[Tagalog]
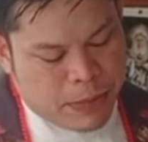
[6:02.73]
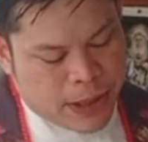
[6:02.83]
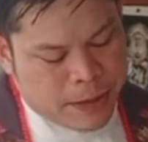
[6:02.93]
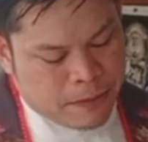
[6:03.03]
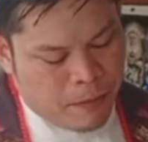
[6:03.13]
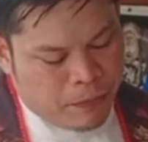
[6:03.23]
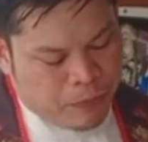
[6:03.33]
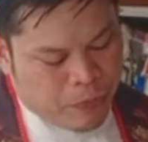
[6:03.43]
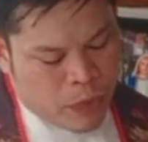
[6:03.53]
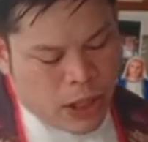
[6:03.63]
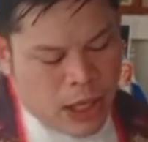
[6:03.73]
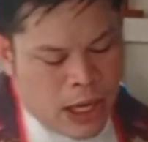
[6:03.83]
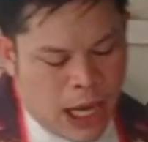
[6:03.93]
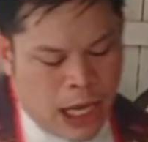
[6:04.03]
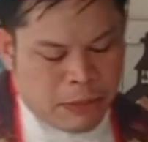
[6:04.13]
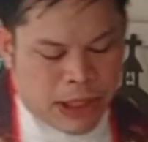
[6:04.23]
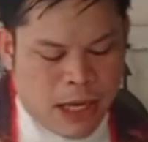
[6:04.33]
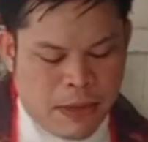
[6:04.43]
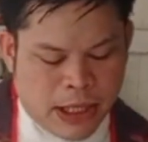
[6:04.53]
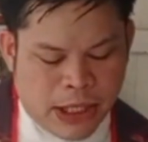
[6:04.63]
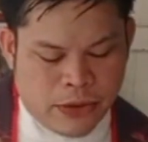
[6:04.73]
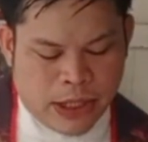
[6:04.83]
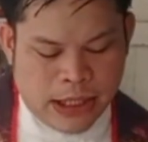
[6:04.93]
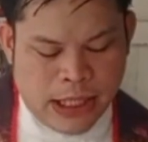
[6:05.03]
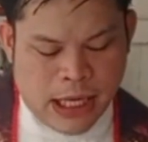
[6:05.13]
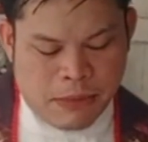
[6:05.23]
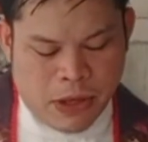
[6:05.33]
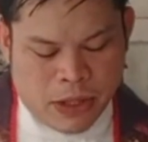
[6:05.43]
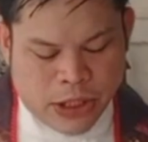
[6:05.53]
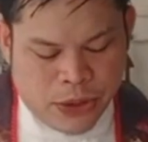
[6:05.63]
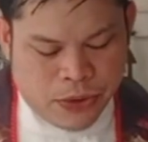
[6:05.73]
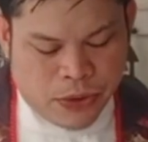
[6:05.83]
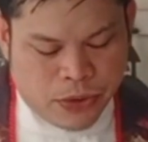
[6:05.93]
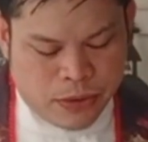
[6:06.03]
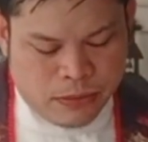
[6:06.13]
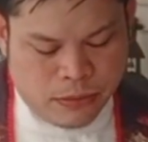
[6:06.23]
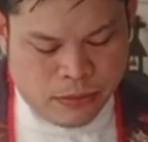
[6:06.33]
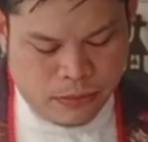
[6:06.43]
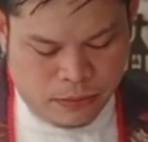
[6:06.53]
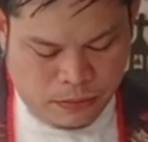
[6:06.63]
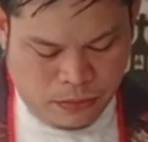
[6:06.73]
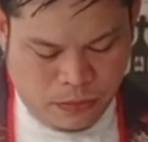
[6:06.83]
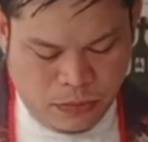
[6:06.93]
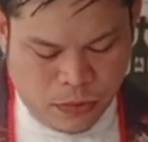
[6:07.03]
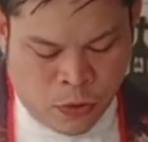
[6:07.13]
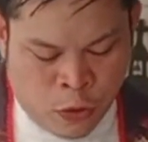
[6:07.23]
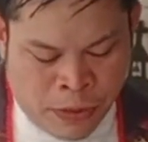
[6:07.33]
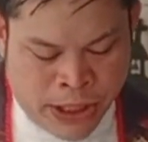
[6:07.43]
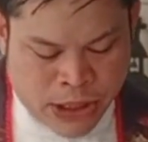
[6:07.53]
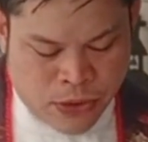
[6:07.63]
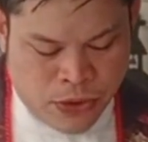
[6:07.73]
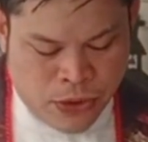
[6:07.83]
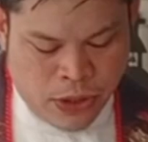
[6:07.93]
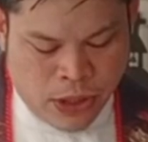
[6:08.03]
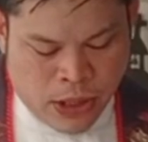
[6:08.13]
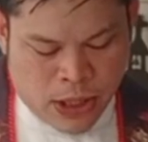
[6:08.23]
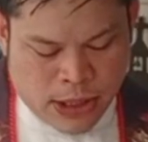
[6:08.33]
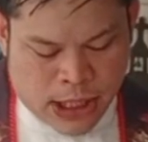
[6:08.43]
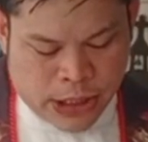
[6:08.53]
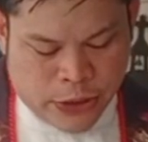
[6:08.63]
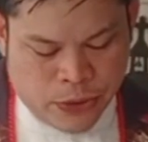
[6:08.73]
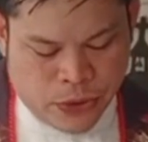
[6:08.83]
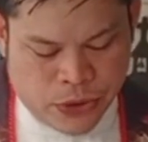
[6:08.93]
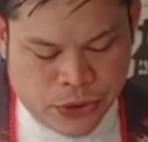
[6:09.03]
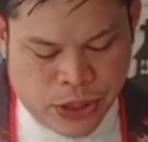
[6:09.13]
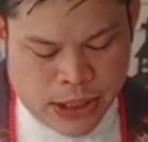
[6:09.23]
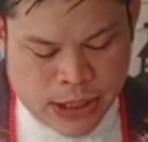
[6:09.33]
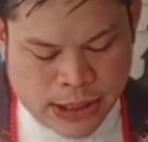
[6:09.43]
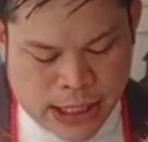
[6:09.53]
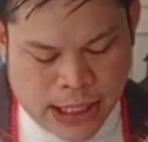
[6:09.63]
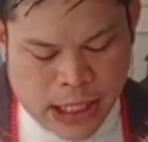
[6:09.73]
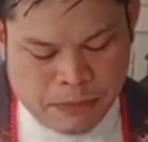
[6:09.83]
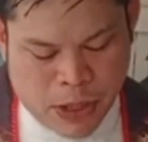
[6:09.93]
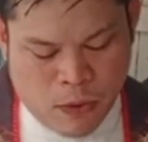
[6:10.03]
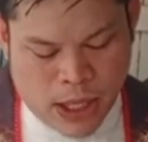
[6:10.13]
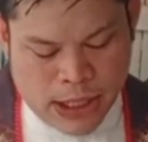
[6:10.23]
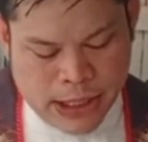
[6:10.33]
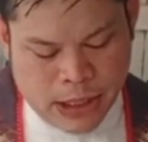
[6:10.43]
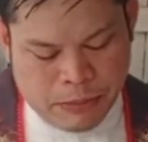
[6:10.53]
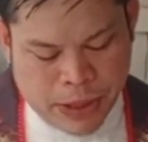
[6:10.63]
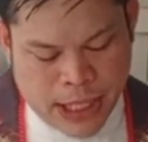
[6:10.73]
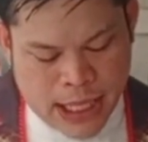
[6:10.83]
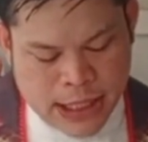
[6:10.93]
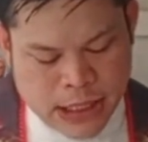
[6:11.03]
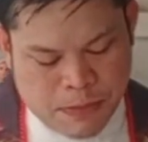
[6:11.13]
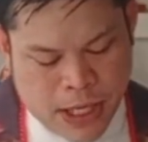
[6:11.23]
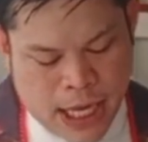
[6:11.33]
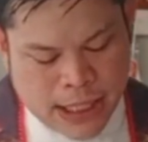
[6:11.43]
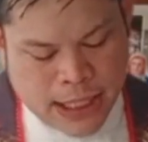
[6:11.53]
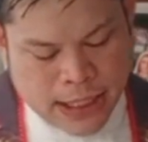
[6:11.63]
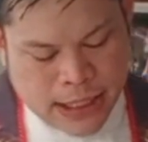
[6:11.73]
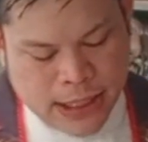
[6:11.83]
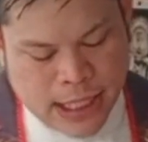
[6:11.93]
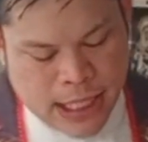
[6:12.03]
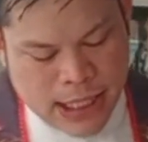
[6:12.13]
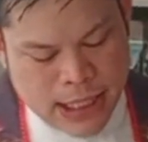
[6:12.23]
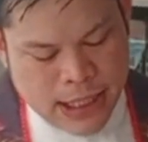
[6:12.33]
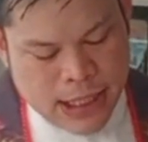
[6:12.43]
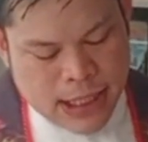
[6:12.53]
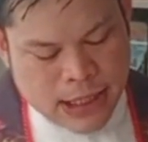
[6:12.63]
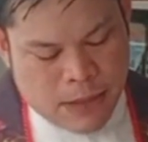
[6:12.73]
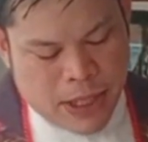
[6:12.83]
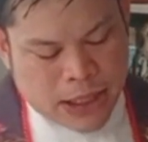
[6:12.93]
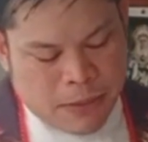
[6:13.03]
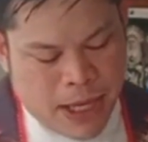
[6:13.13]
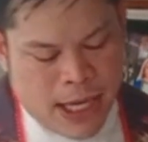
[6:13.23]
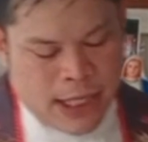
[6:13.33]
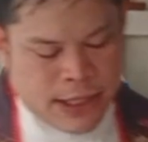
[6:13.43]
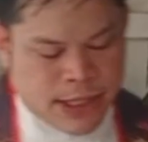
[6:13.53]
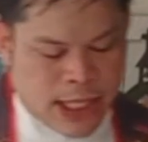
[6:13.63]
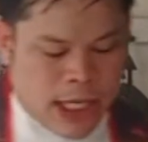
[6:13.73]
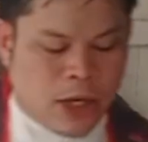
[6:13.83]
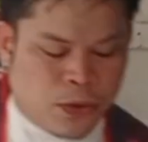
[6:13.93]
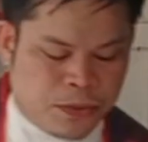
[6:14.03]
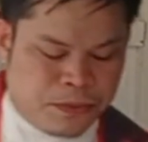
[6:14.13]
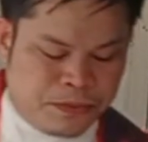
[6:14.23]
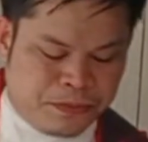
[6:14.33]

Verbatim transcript: dapit. Ang mitabang gayud kanila mao ang Ginoo umidason midason sa kitinuod sa ilang pagwali pinaagi sa paghatag kanila sa mga timaan sa gahom.